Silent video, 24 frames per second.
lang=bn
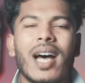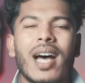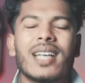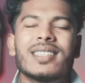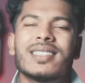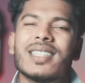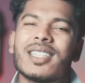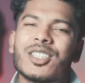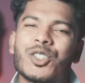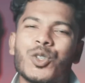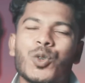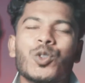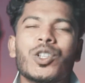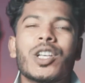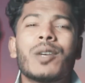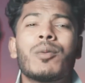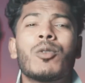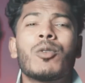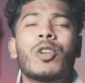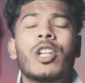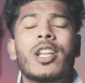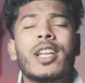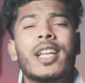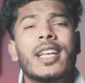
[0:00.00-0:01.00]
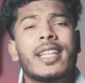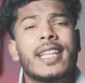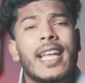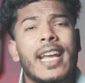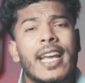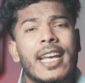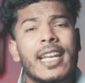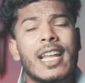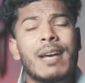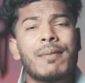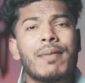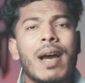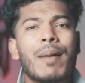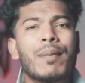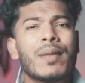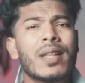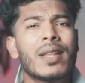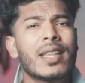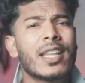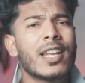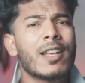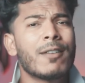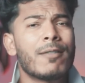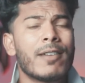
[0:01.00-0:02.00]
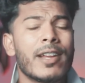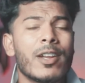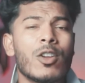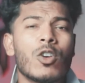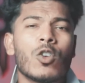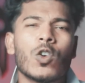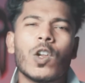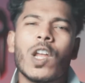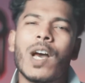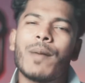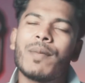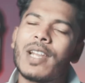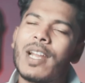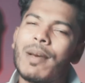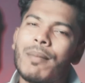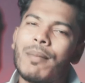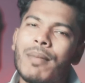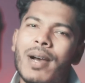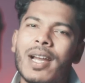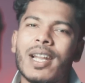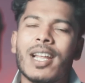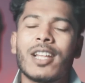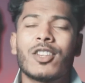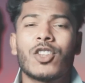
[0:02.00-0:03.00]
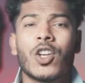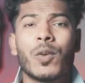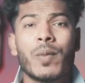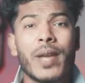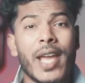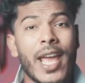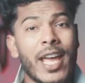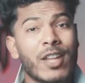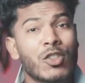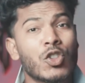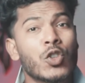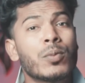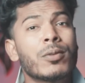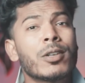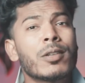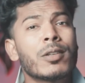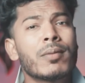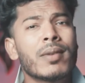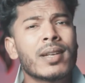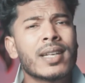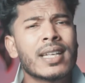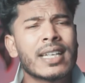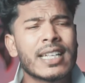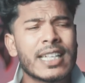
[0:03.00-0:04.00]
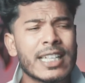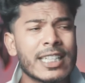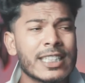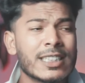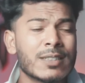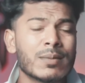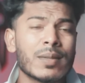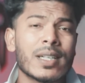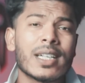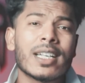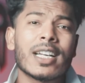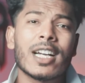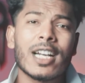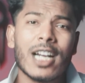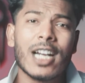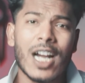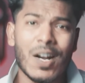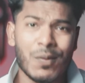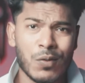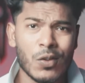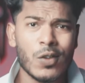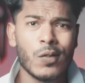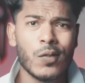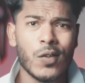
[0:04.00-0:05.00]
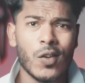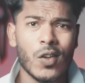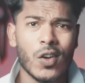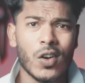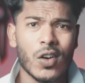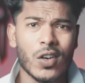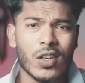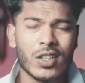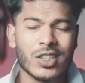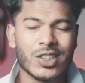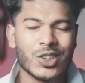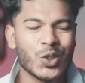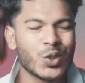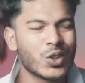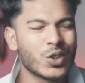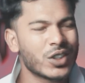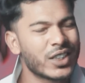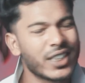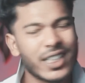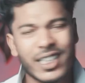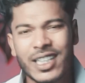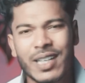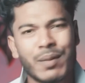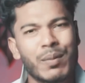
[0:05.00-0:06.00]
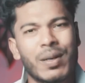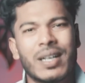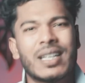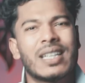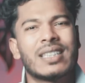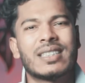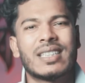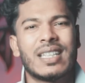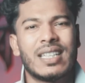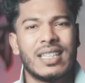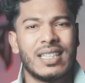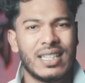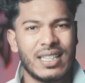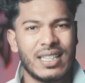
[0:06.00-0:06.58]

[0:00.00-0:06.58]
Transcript: আচ্ছা শুরুতেই বলে নেই দেখেন আপা আপনাদের এই ভিডিওগুলো আপনারা বানান তবে এত পরিমাণে ক্রিঞ্জমার্কা কাফল ব্লগ সত্যি এটা মানা যায়